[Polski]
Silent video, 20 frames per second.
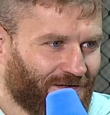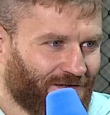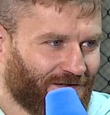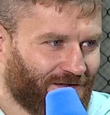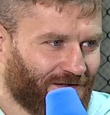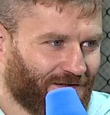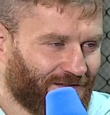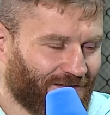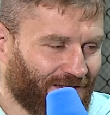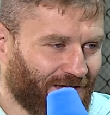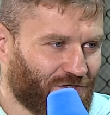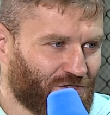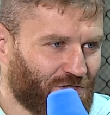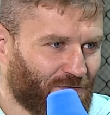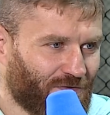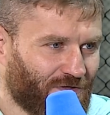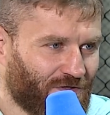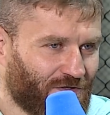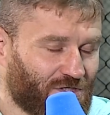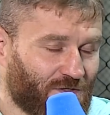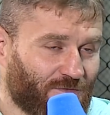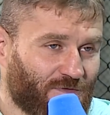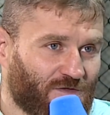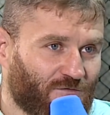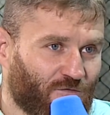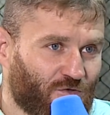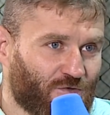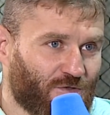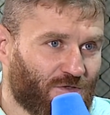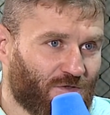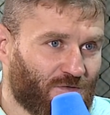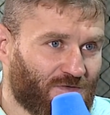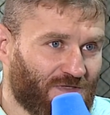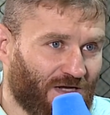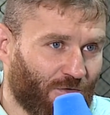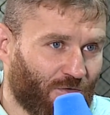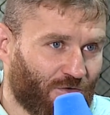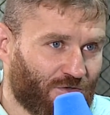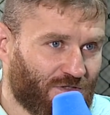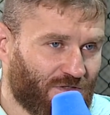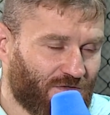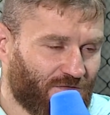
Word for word: Y, tak, żeby, żeby stworzyły tą całość.